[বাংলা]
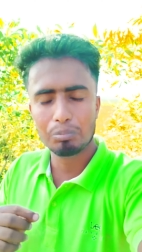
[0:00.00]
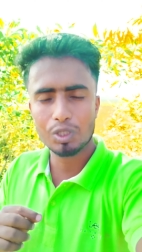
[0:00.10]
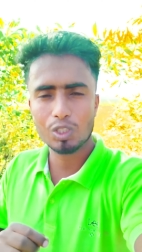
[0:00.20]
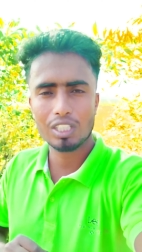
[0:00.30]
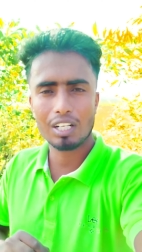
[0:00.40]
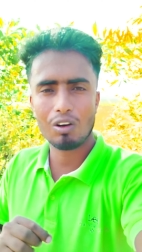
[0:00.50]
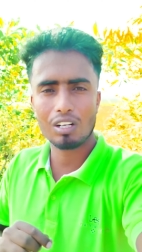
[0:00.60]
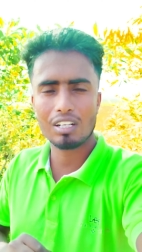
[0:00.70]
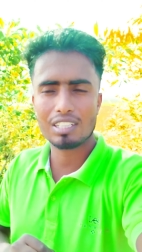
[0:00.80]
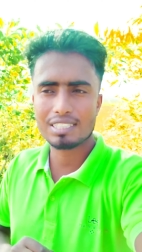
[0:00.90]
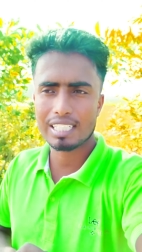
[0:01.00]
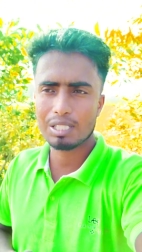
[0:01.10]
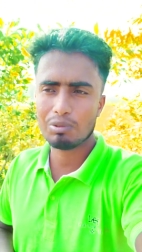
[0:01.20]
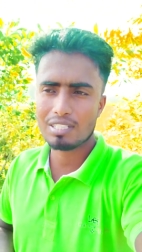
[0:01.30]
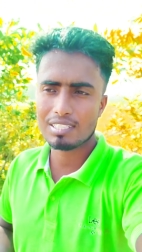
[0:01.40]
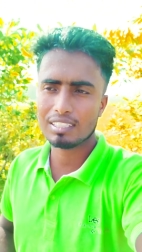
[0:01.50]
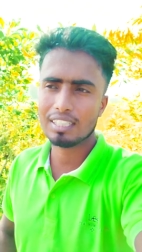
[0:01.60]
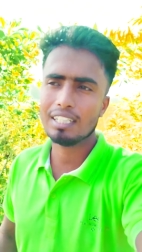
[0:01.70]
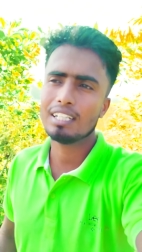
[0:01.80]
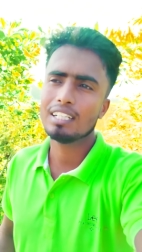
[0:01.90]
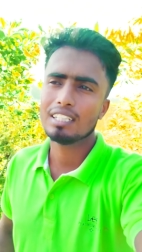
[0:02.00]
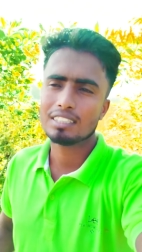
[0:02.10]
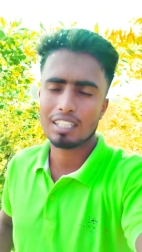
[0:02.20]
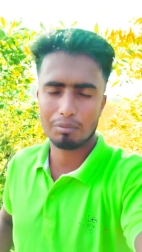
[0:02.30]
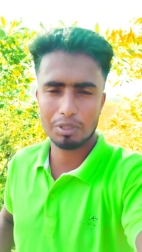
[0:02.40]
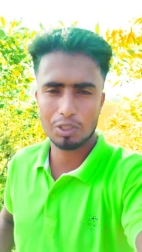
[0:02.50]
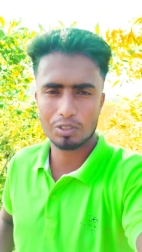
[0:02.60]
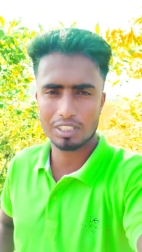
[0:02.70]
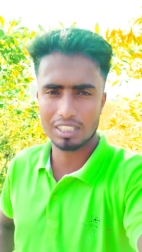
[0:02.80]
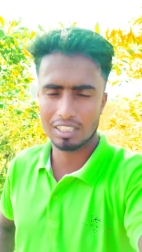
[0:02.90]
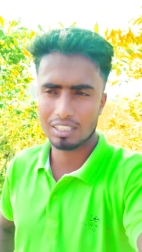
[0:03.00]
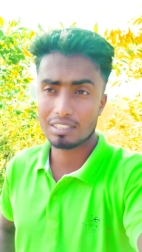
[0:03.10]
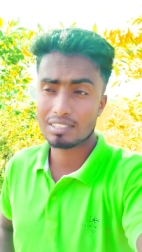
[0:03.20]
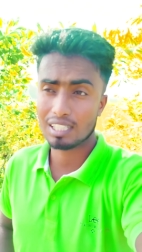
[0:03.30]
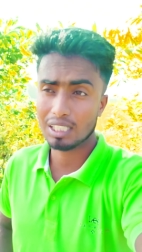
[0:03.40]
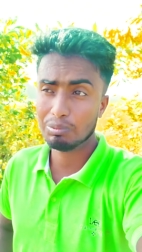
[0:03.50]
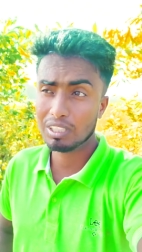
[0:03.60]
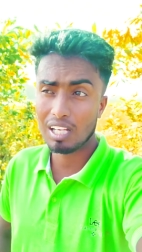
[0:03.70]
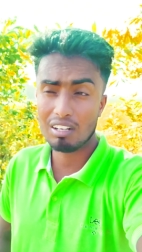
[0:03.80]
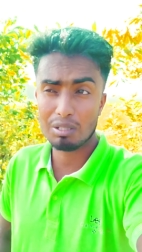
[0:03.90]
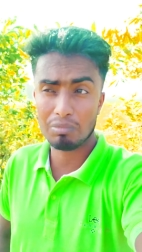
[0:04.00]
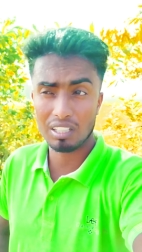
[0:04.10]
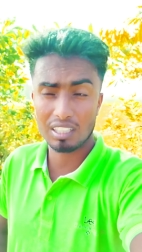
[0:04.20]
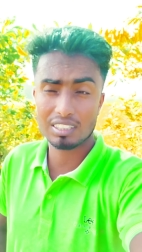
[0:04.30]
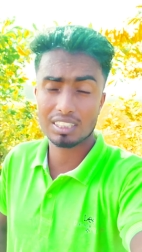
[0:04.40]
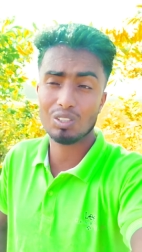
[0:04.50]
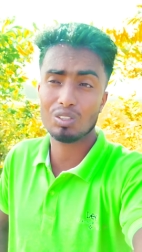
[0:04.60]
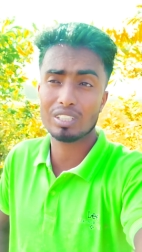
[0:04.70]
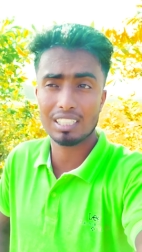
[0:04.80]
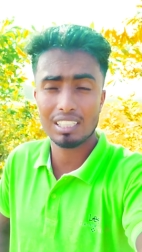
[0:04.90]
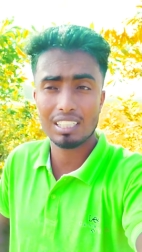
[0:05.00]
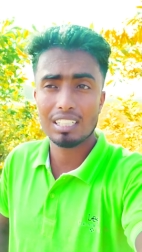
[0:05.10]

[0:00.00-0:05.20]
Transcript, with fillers: বিশ্বসেরা অলরাউন্ডার সাকিবুল হাসানকে সারা বিশ্ব চিনে সাকিবের কারণে বাংলাদেশকে অনেকে